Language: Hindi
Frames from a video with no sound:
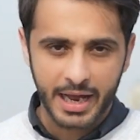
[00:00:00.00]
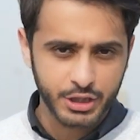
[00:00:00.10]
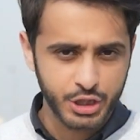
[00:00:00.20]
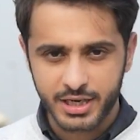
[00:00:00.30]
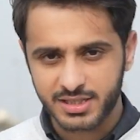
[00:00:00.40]

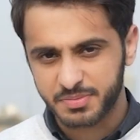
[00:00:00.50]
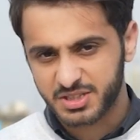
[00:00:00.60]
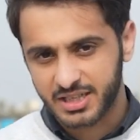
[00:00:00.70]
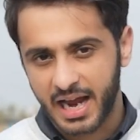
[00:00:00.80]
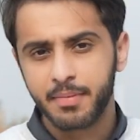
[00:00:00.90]
लाइक शेयर
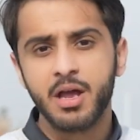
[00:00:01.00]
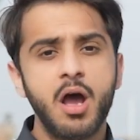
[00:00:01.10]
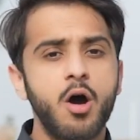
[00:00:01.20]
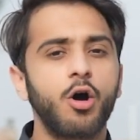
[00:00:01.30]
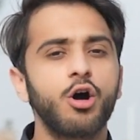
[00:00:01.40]

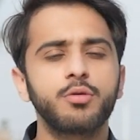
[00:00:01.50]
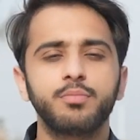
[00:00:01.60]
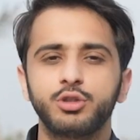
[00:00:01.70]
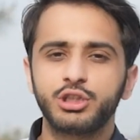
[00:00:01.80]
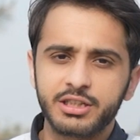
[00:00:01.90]
सब्सक्राइब और
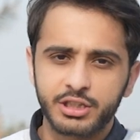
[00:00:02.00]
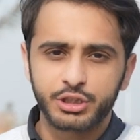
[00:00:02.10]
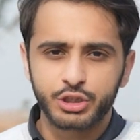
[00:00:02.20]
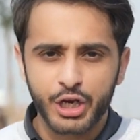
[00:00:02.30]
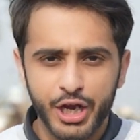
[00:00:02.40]
मुझे
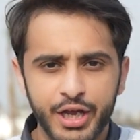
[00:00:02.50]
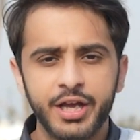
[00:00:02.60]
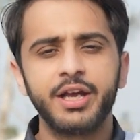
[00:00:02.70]
दीजिए